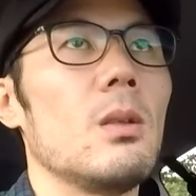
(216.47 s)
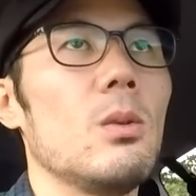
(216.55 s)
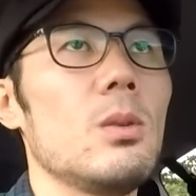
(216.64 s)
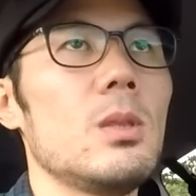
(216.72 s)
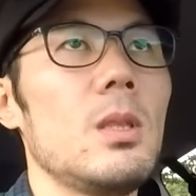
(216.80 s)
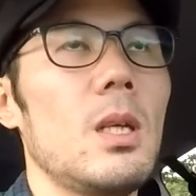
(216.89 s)

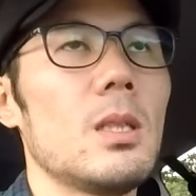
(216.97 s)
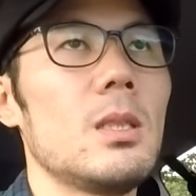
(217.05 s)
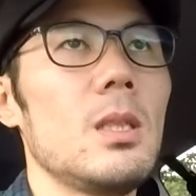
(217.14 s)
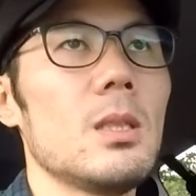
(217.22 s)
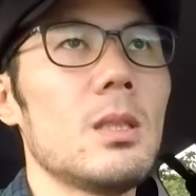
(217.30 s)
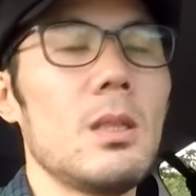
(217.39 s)
同時にあ
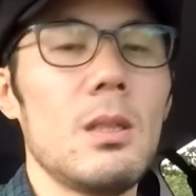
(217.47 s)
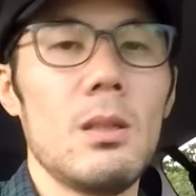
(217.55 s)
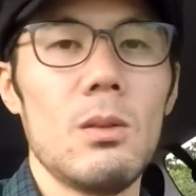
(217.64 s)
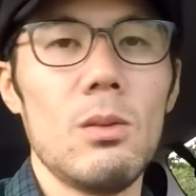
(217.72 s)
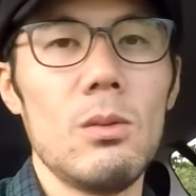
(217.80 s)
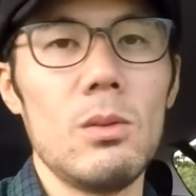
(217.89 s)
ちらさん
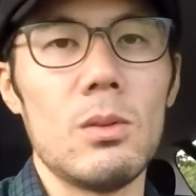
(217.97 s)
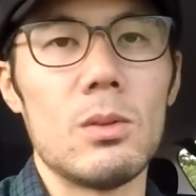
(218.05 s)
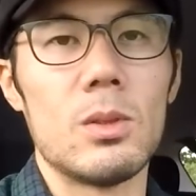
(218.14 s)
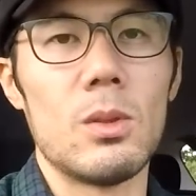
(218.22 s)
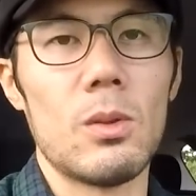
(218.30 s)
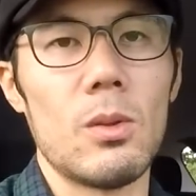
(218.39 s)
がどうい
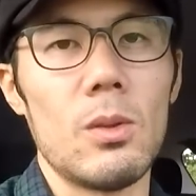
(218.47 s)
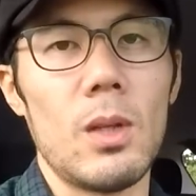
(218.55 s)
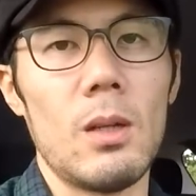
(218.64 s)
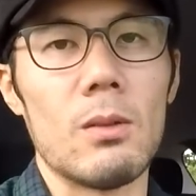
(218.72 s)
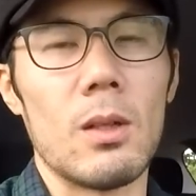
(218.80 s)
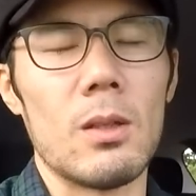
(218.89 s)
う状況に
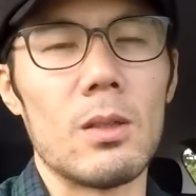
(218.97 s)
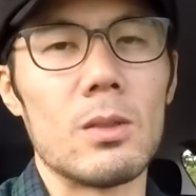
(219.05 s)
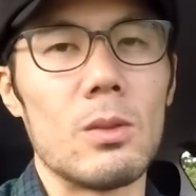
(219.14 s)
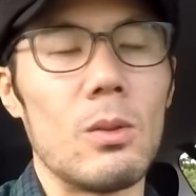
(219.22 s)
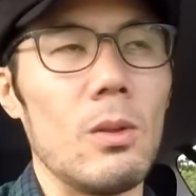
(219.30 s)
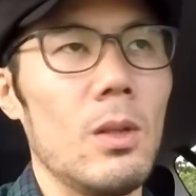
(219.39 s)
あるかって
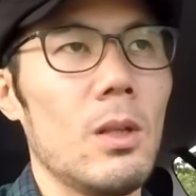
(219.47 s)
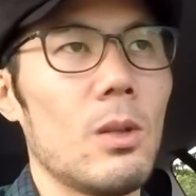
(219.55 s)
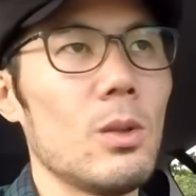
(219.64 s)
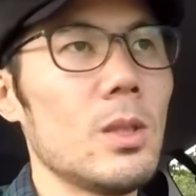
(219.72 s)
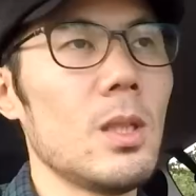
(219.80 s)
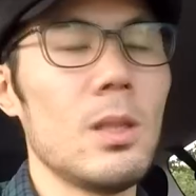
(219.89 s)
その
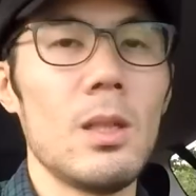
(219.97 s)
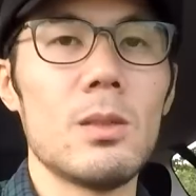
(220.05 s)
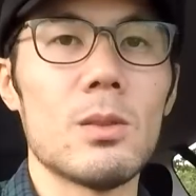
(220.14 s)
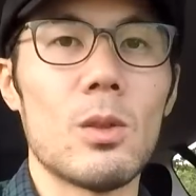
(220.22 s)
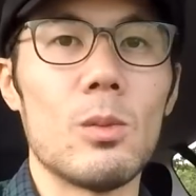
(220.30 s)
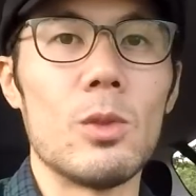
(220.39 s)
こっちが手
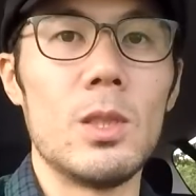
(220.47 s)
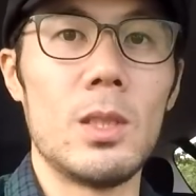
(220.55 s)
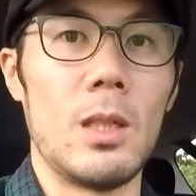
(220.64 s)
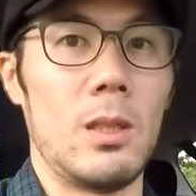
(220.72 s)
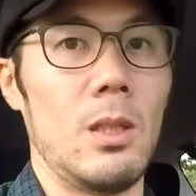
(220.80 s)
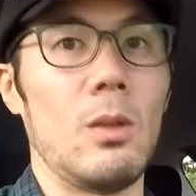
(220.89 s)
突っ込む以
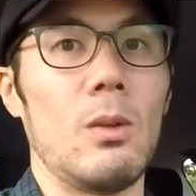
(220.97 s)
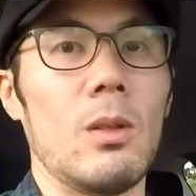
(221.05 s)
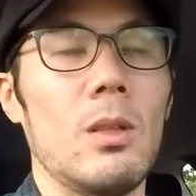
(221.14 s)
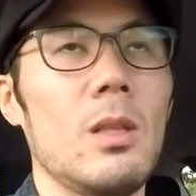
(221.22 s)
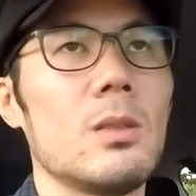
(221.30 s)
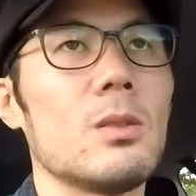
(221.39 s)
前にという
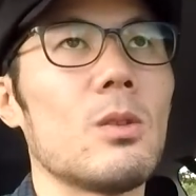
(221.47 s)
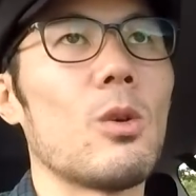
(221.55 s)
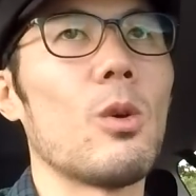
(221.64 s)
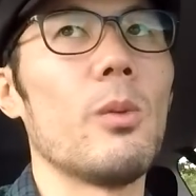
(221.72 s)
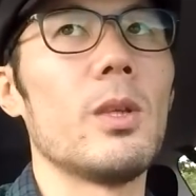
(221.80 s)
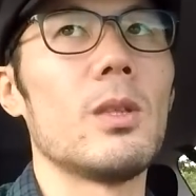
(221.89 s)
か手突っ
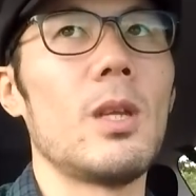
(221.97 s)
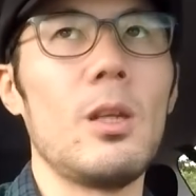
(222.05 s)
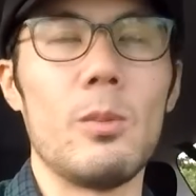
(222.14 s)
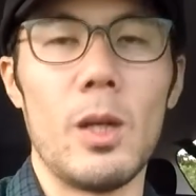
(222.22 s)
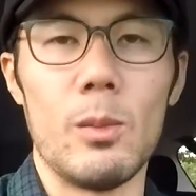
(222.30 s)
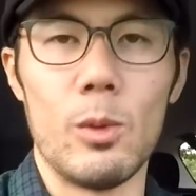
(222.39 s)
込めな
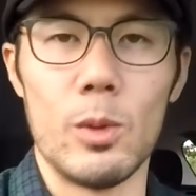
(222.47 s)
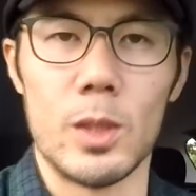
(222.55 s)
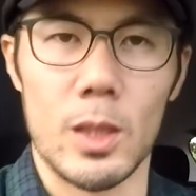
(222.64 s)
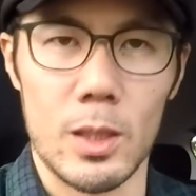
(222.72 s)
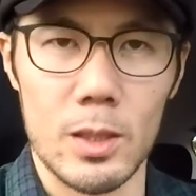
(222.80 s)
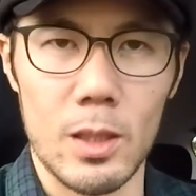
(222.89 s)
い場合も多い
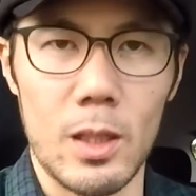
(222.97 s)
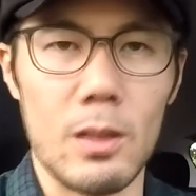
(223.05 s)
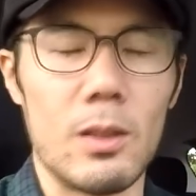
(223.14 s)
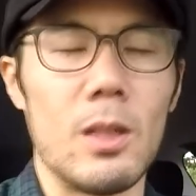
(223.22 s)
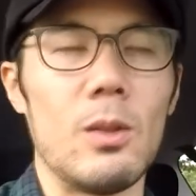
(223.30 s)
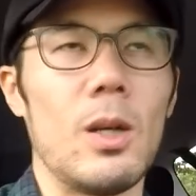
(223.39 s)
じゃないですかあ
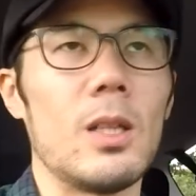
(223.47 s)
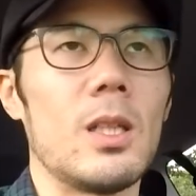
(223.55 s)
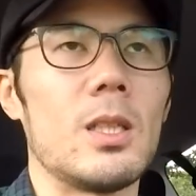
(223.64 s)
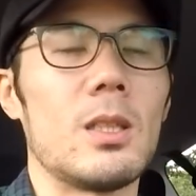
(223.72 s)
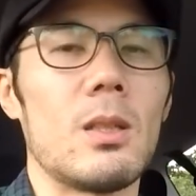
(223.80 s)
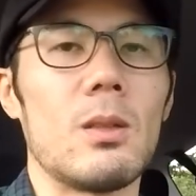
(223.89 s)
る程度
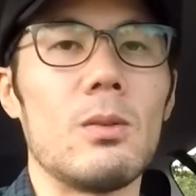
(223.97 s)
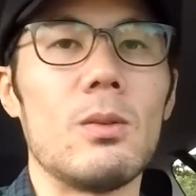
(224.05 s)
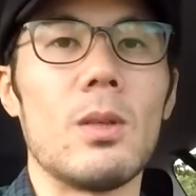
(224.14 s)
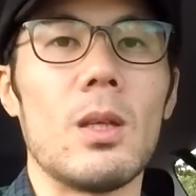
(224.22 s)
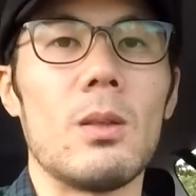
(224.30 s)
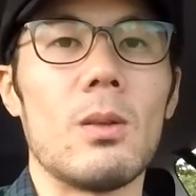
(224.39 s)
離れちゃった
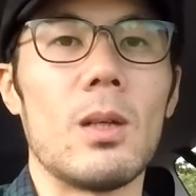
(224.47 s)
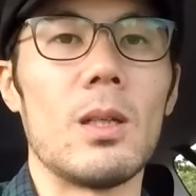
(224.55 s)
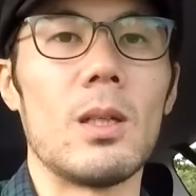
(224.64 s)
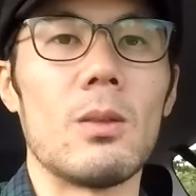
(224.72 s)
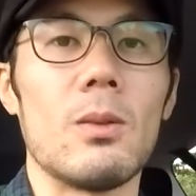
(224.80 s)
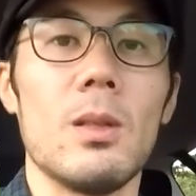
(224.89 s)
風景とか
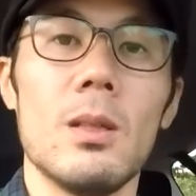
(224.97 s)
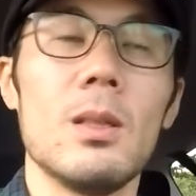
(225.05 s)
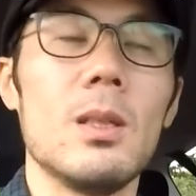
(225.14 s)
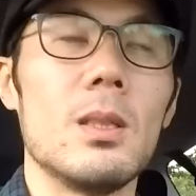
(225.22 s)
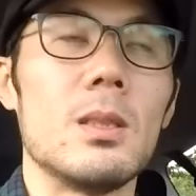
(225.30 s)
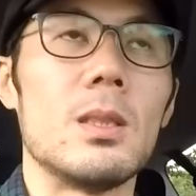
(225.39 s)
だとね
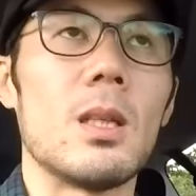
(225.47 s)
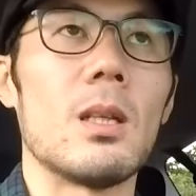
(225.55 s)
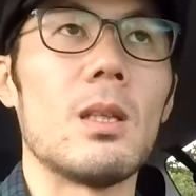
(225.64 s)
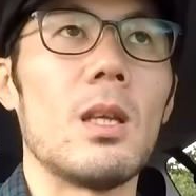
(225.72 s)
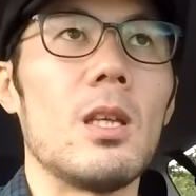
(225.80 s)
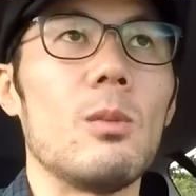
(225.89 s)
時
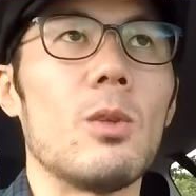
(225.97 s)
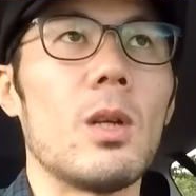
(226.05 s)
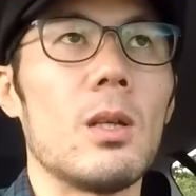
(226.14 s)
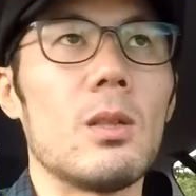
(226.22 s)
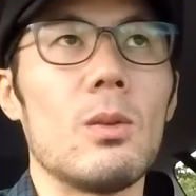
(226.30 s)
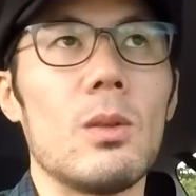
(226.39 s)
間的にも
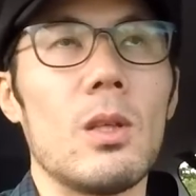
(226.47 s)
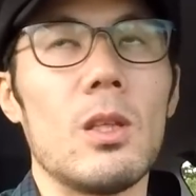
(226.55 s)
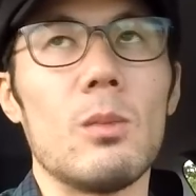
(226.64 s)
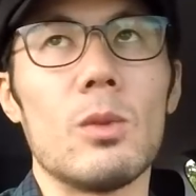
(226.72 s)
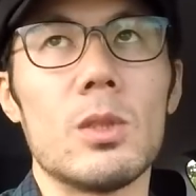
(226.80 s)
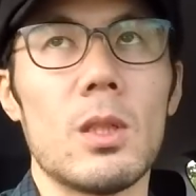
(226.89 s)
環境的
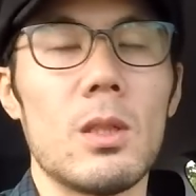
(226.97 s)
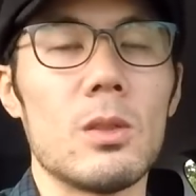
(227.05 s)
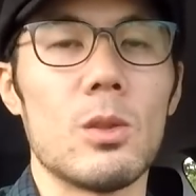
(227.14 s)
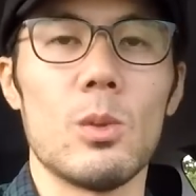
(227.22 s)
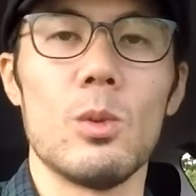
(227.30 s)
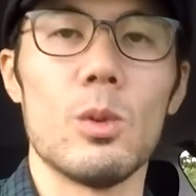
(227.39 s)
にも被写体
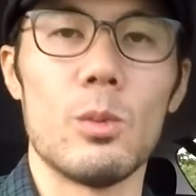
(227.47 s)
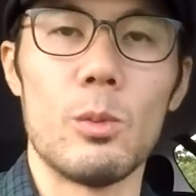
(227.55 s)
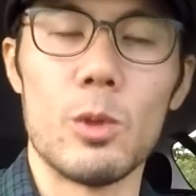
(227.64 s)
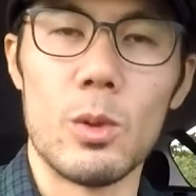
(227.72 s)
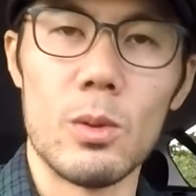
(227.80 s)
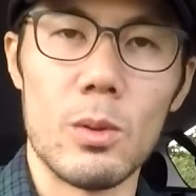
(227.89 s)
そのものも
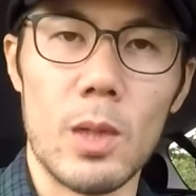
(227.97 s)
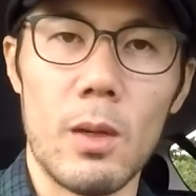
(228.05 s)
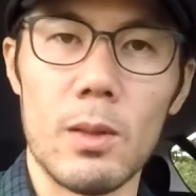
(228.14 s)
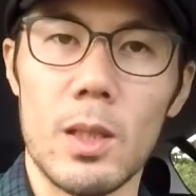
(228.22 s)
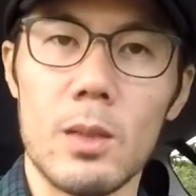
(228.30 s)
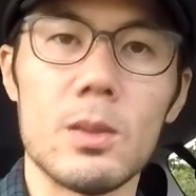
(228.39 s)
もうどんどん
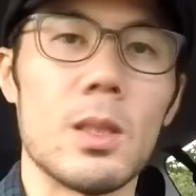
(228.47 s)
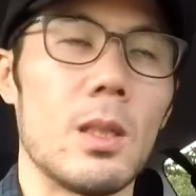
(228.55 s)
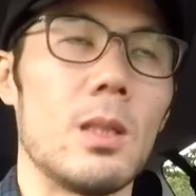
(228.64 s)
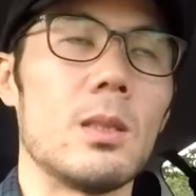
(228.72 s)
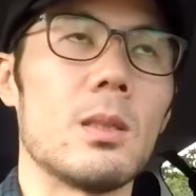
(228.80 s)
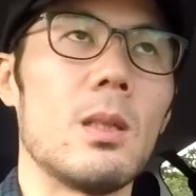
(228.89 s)
変わっていくじゃ
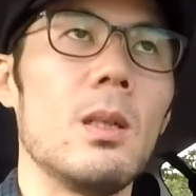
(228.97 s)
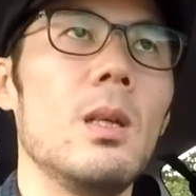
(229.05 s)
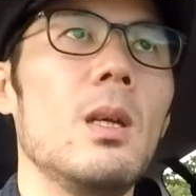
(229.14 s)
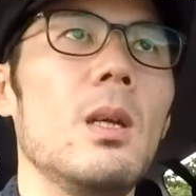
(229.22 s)
ないですか。